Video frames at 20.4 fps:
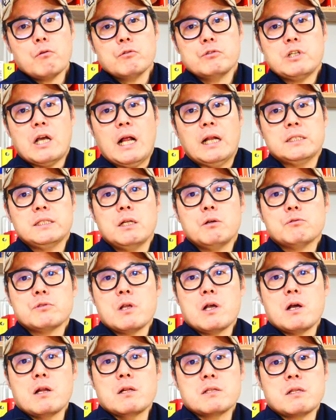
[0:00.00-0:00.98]
것이 아니라고
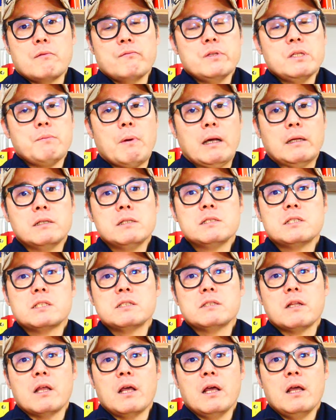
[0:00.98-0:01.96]
생각하는 사람들이
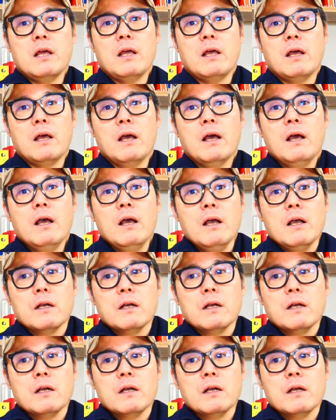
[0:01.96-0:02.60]
많을진데